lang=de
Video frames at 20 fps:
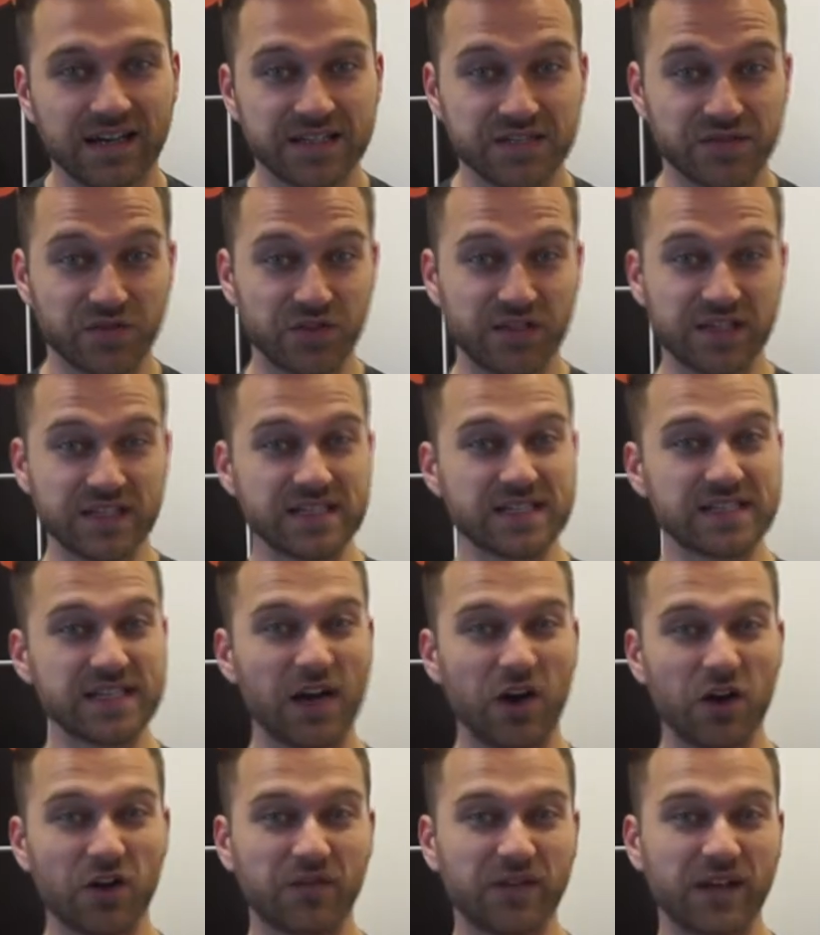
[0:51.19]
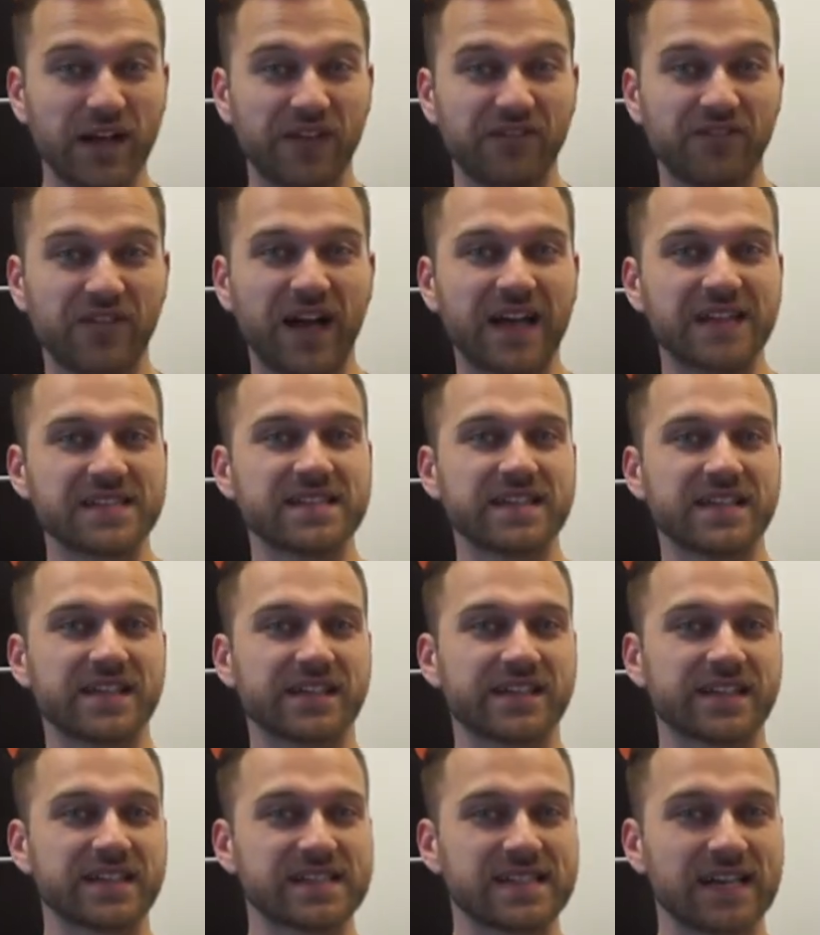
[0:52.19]
Es wird dieses Jahr auch wieder wahnsinnig
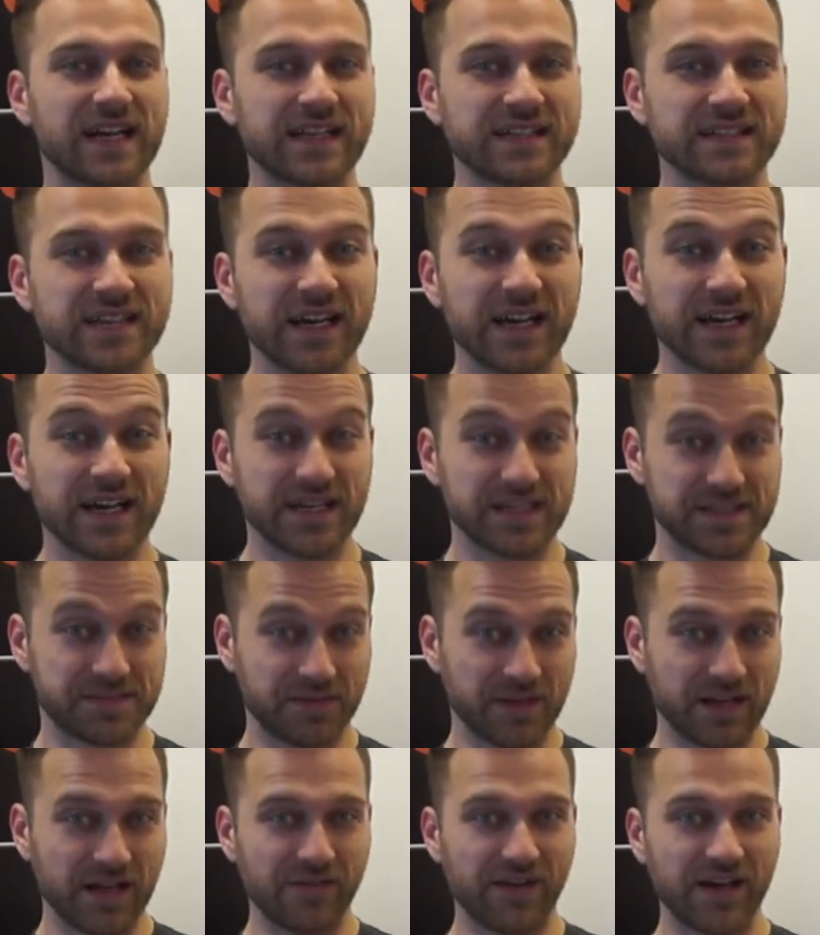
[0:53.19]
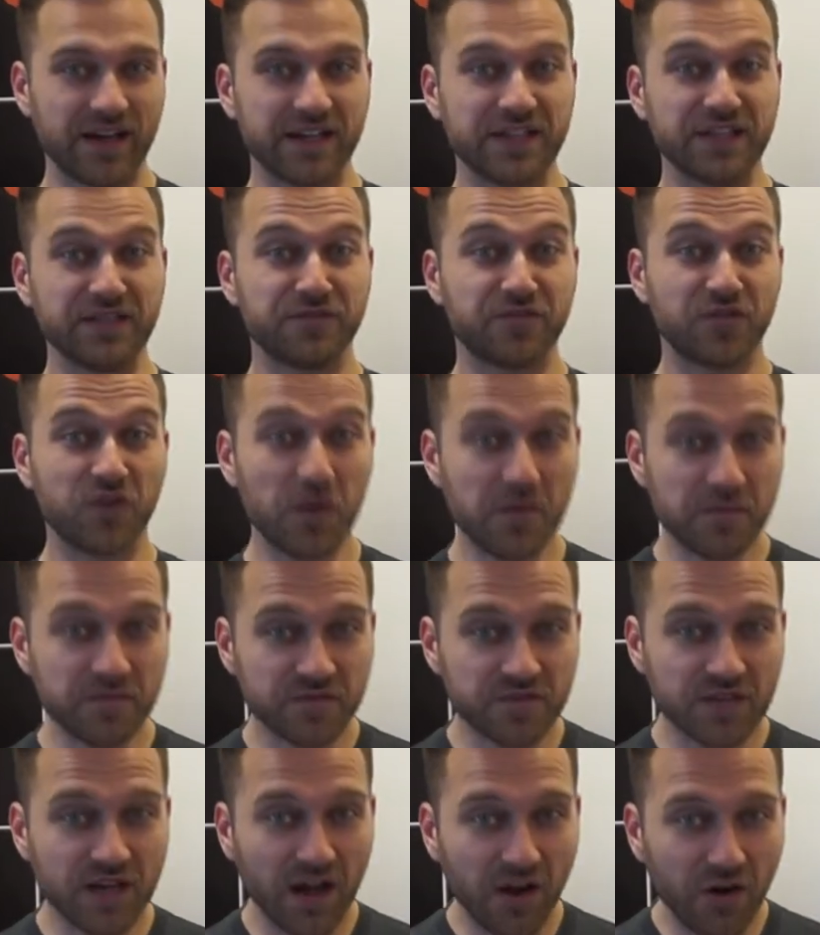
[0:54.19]
interessant, ist mittlerweile die
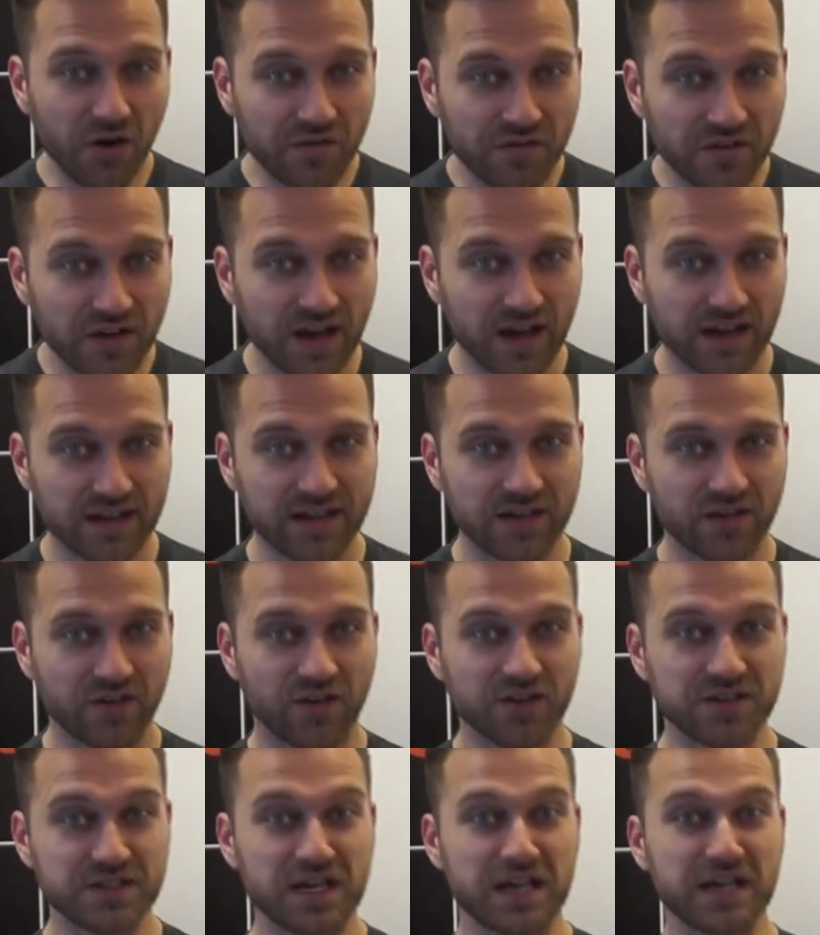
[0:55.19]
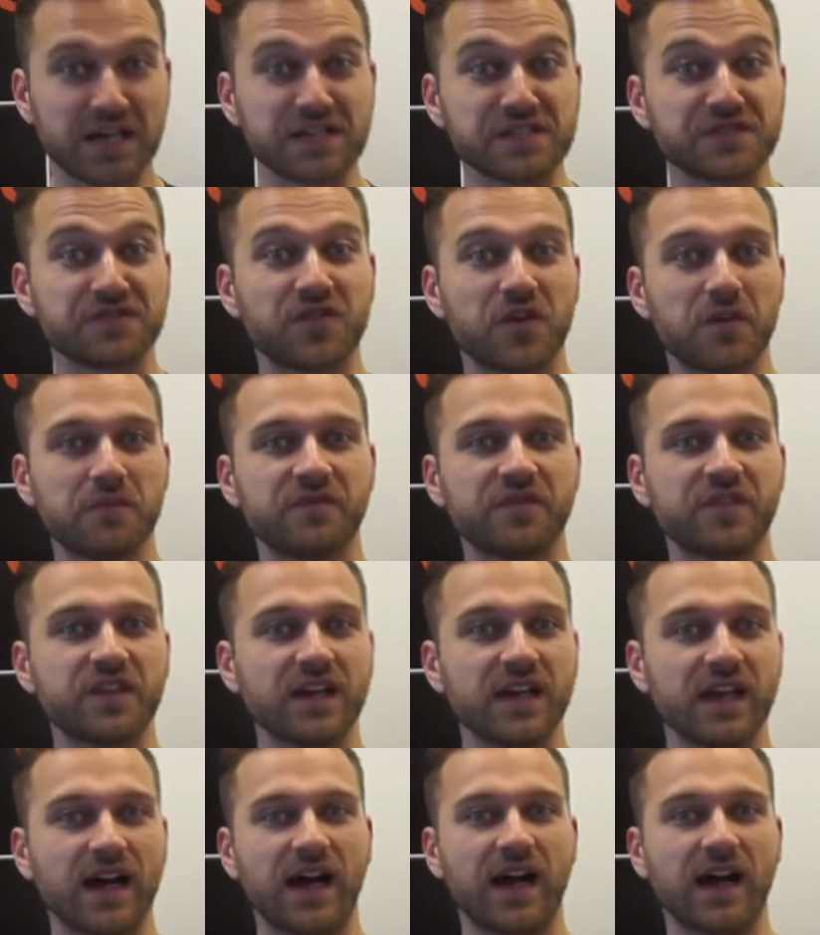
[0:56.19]
fünfte Auflage der Contra, das
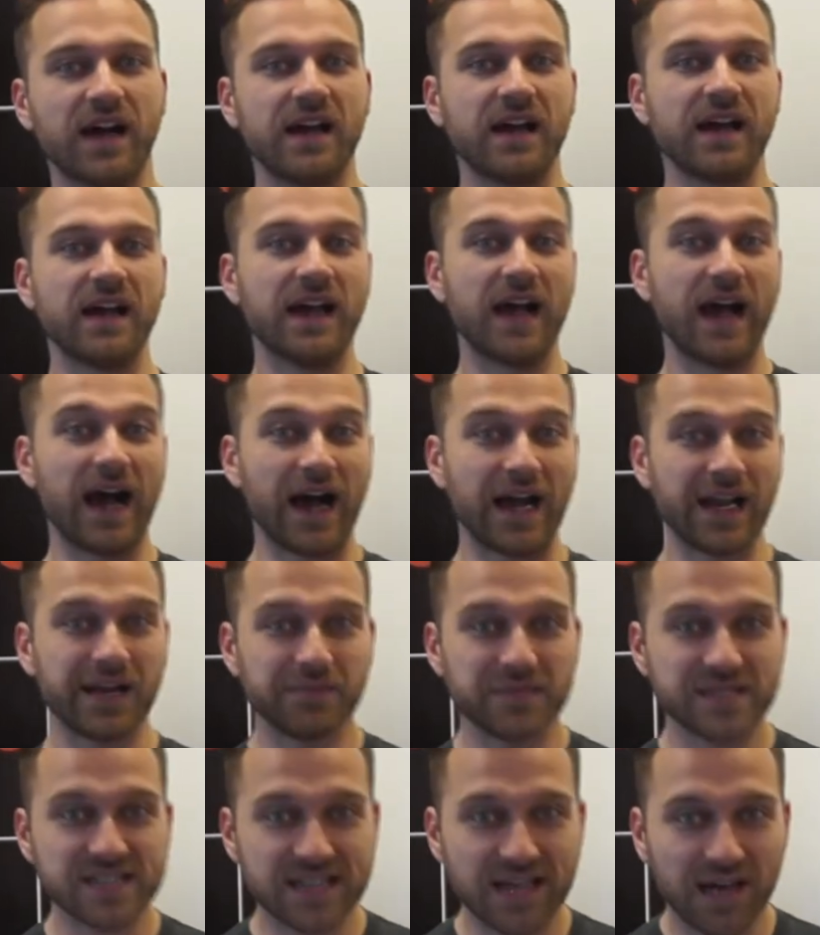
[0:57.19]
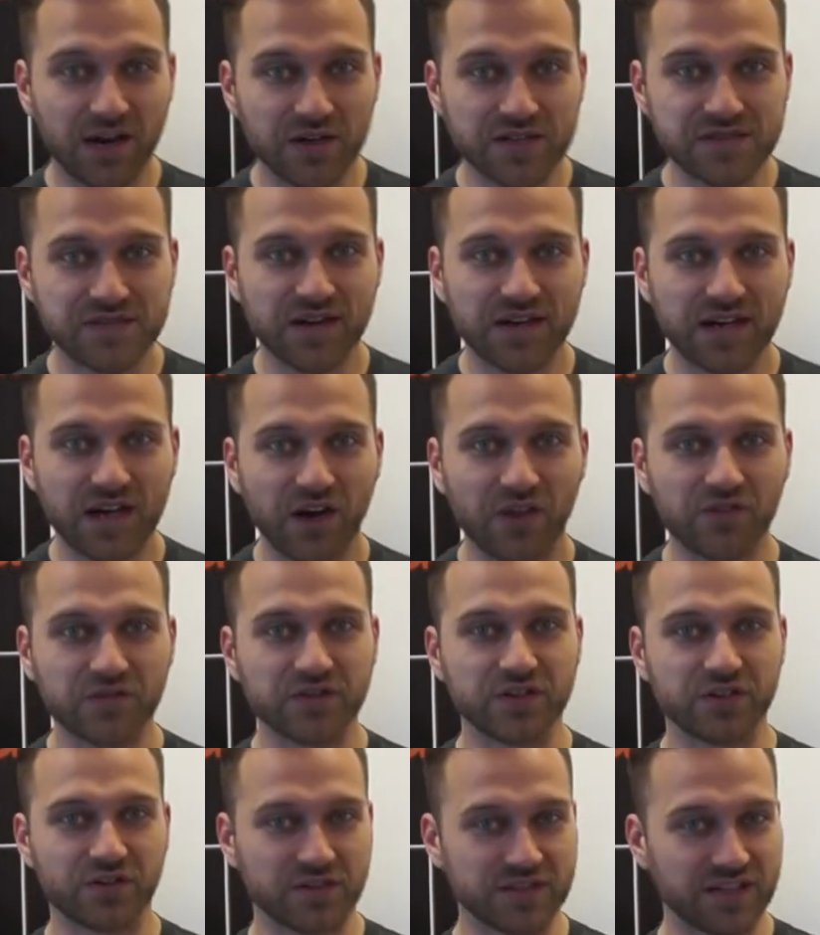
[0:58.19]
fünfte Jahr, alle bisher ausverkauft
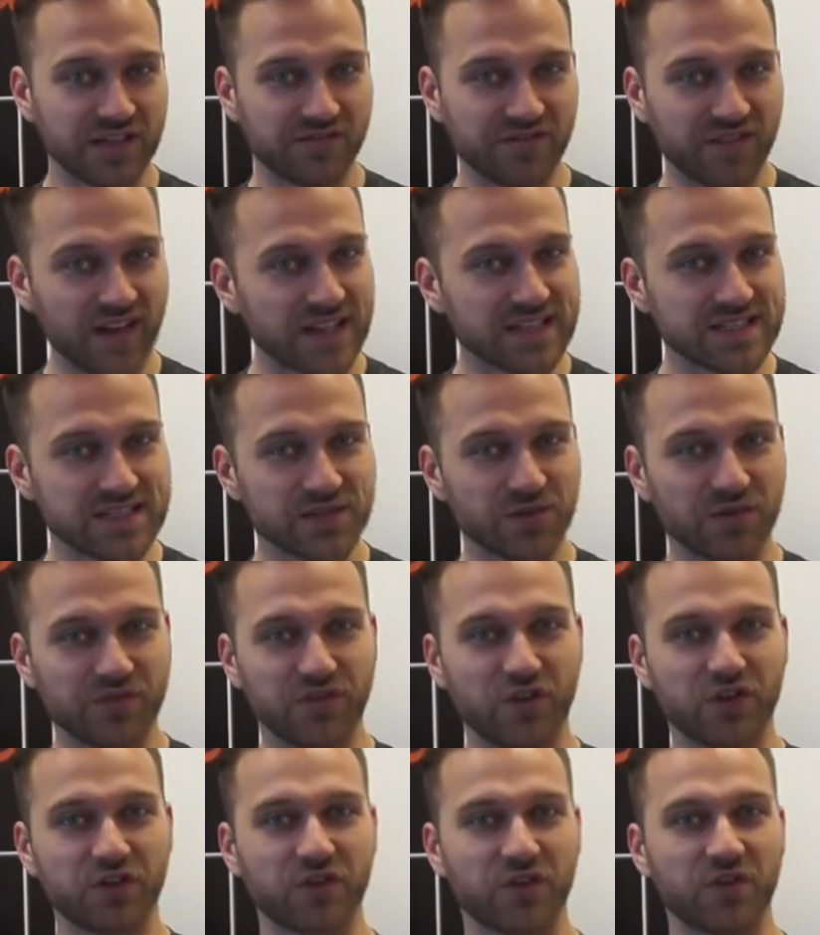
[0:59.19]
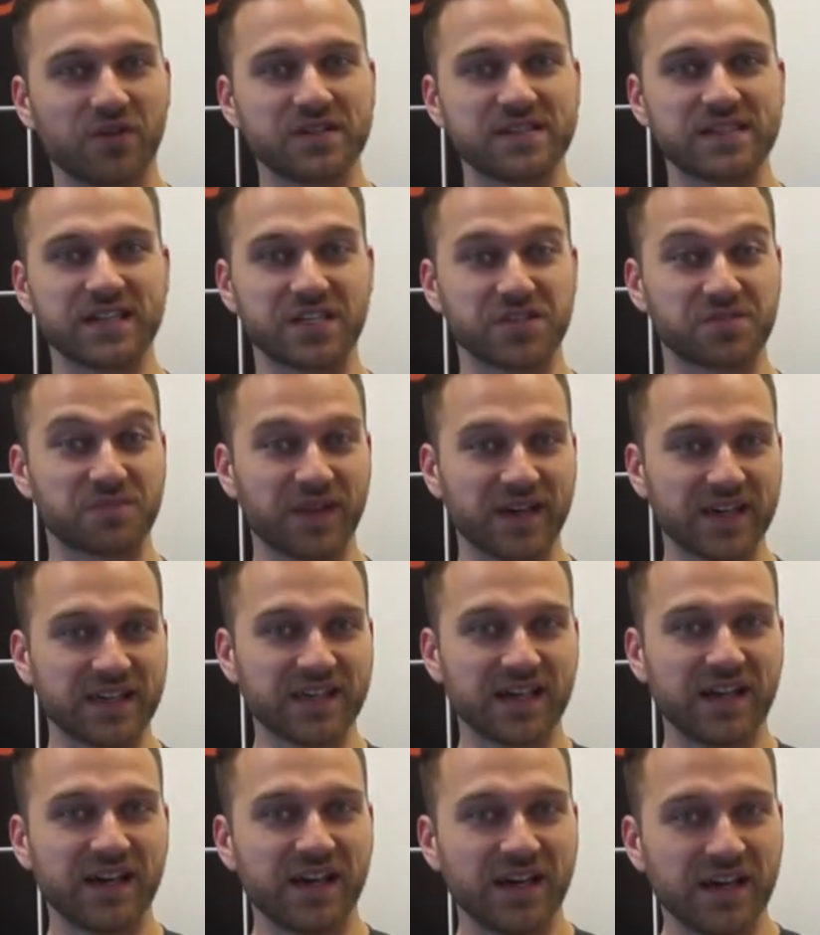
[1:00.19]
und die Contra wächst und wird größer,
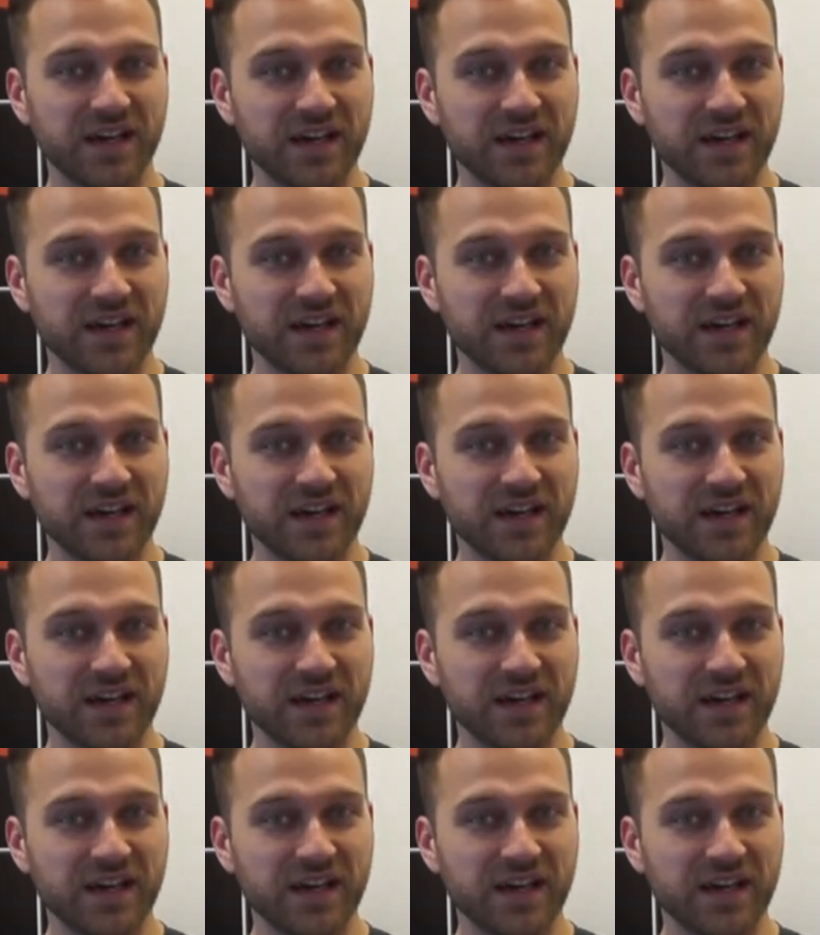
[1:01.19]
sprich